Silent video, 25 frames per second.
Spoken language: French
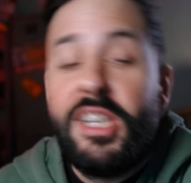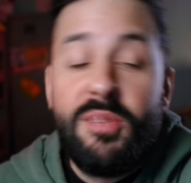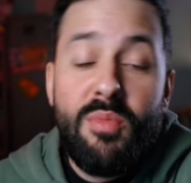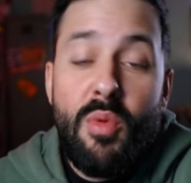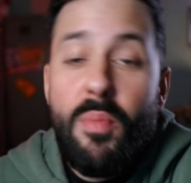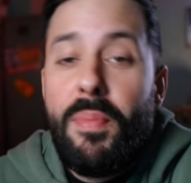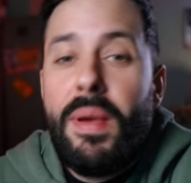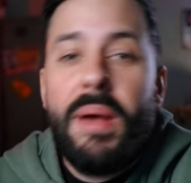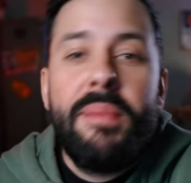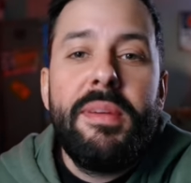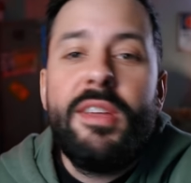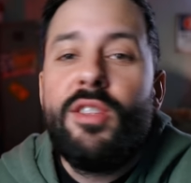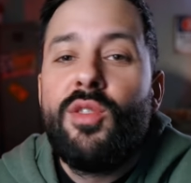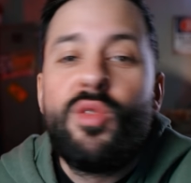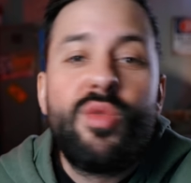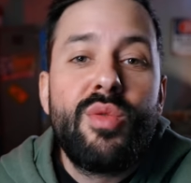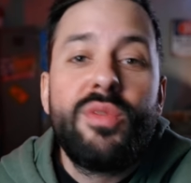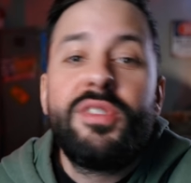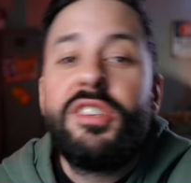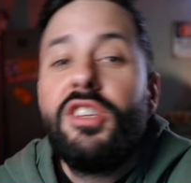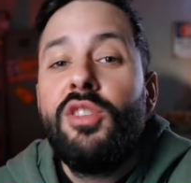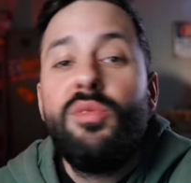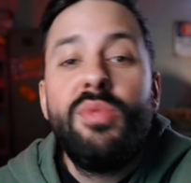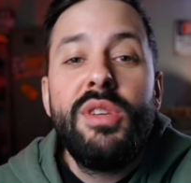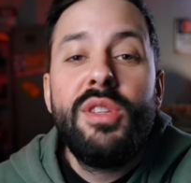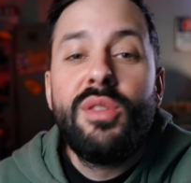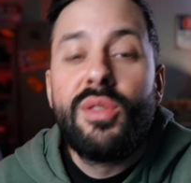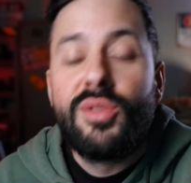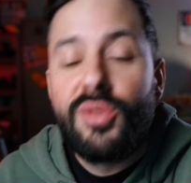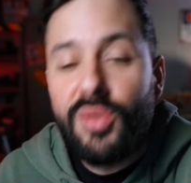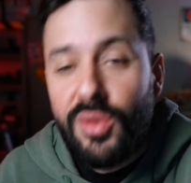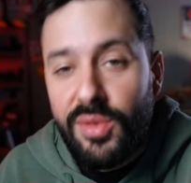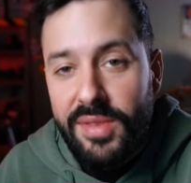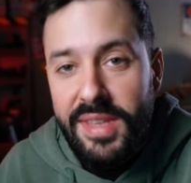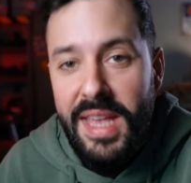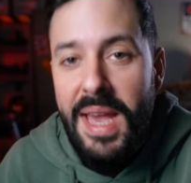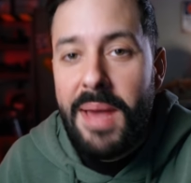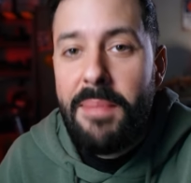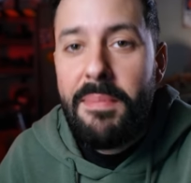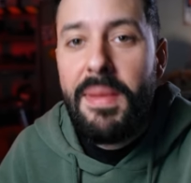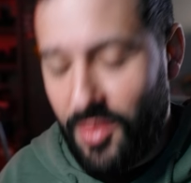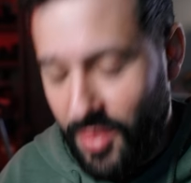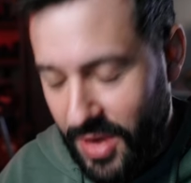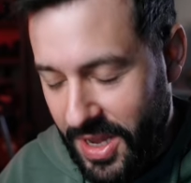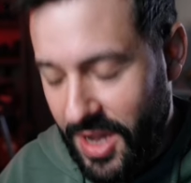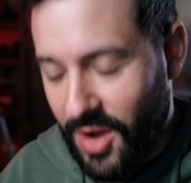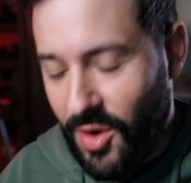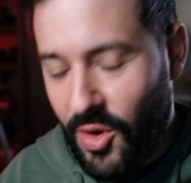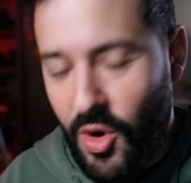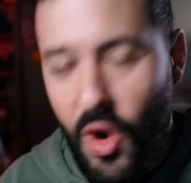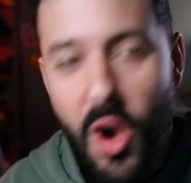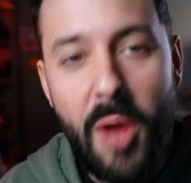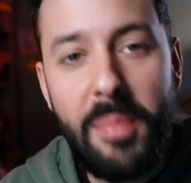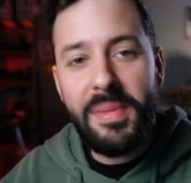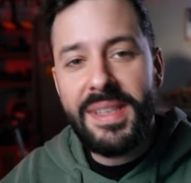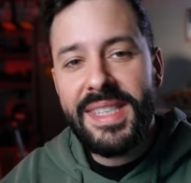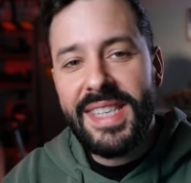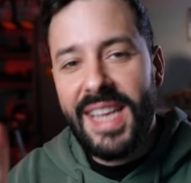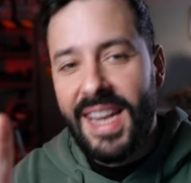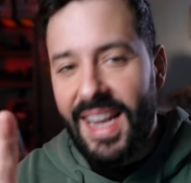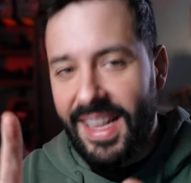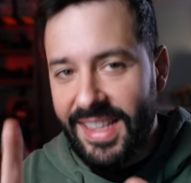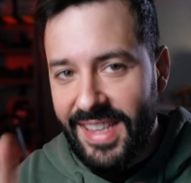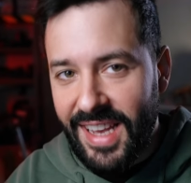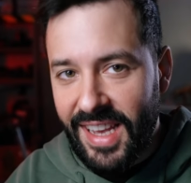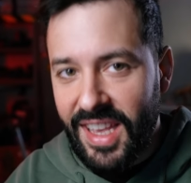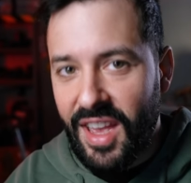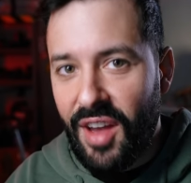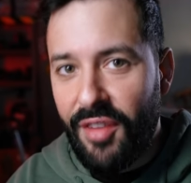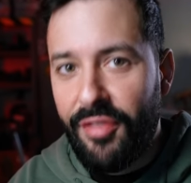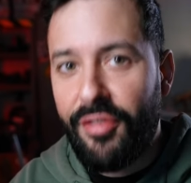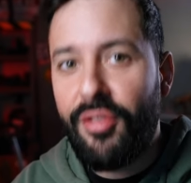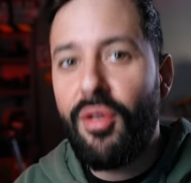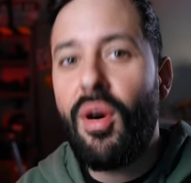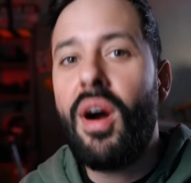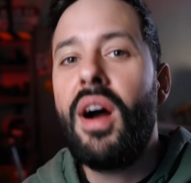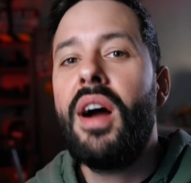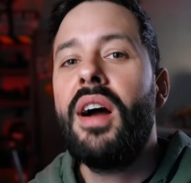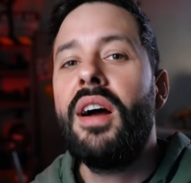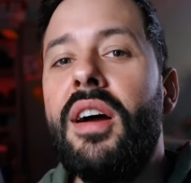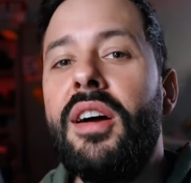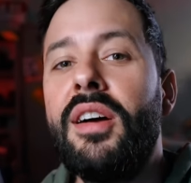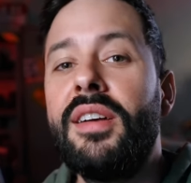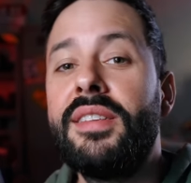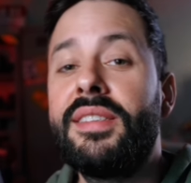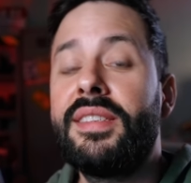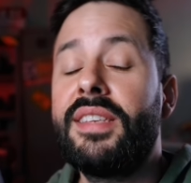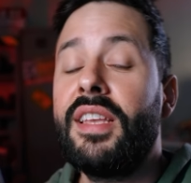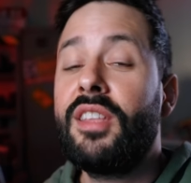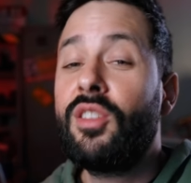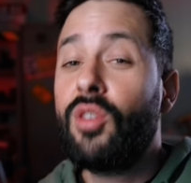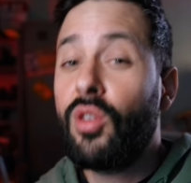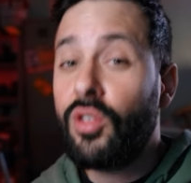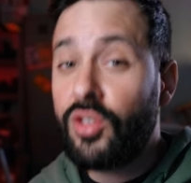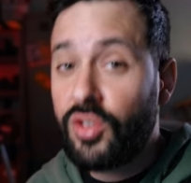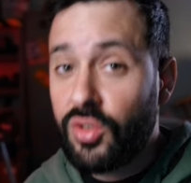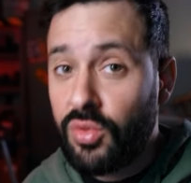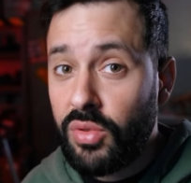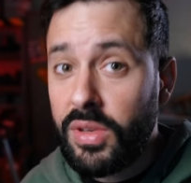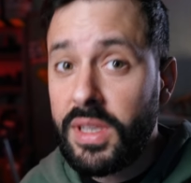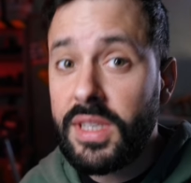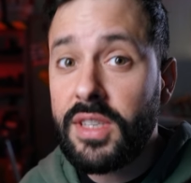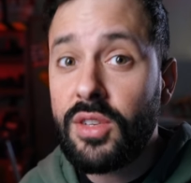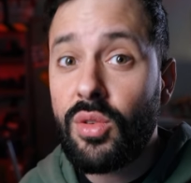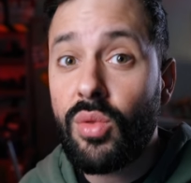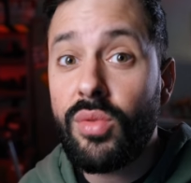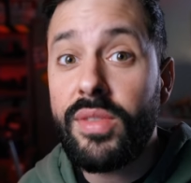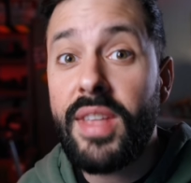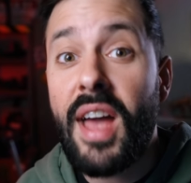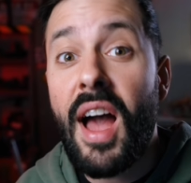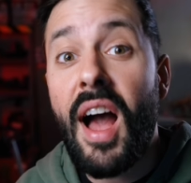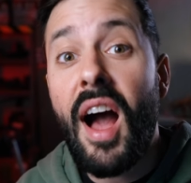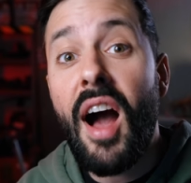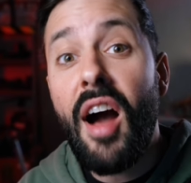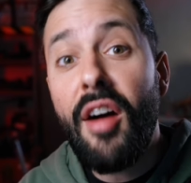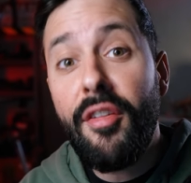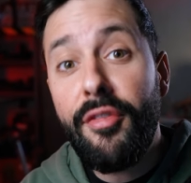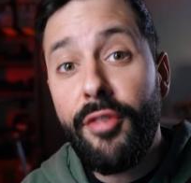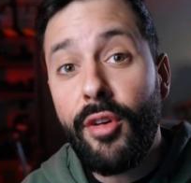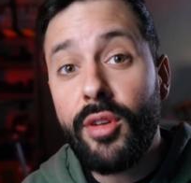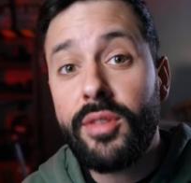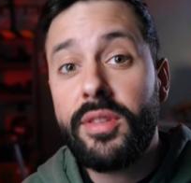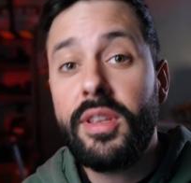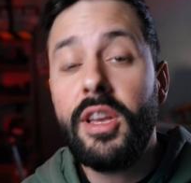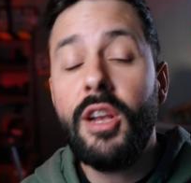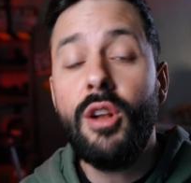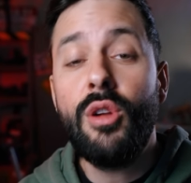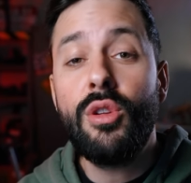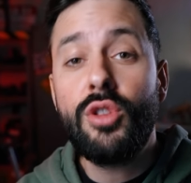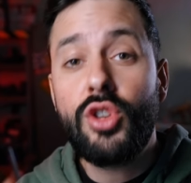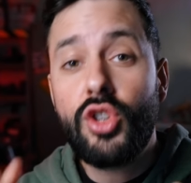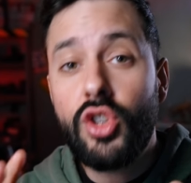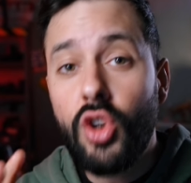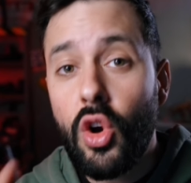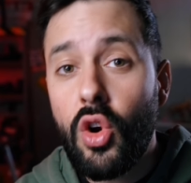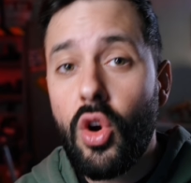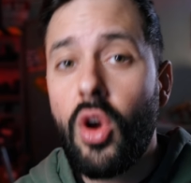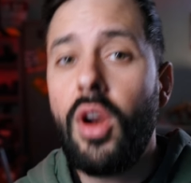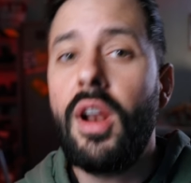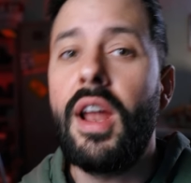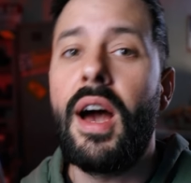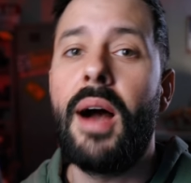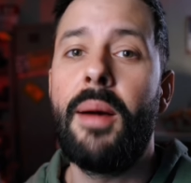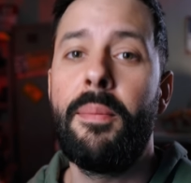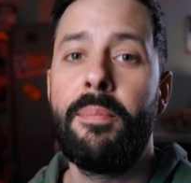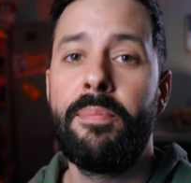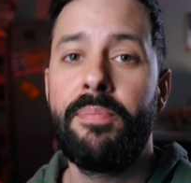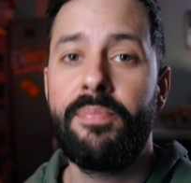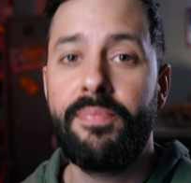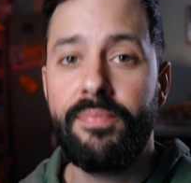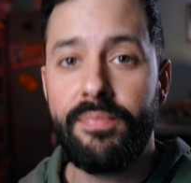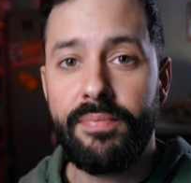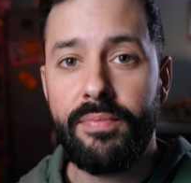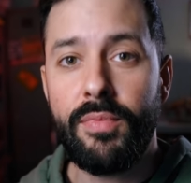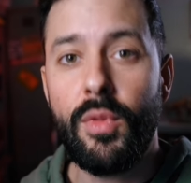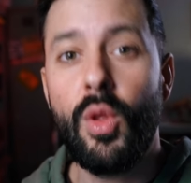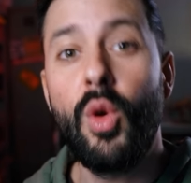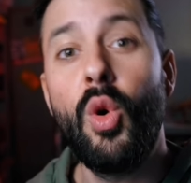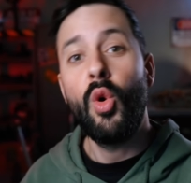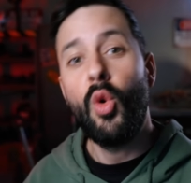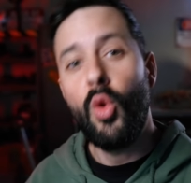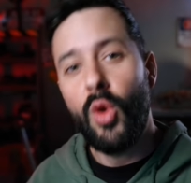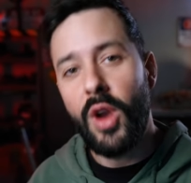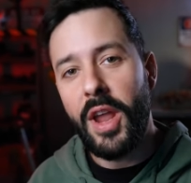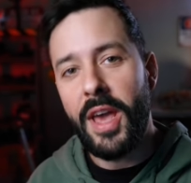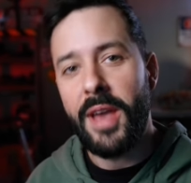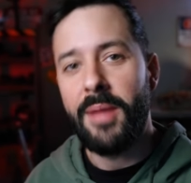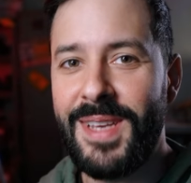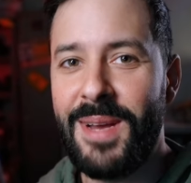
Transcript: Et je me permets de continuer dans ce thème. Oui, encore, mais c'est la dernière fois. Euh, c'est en Suisse qu'on a inventé le chocolat au lait.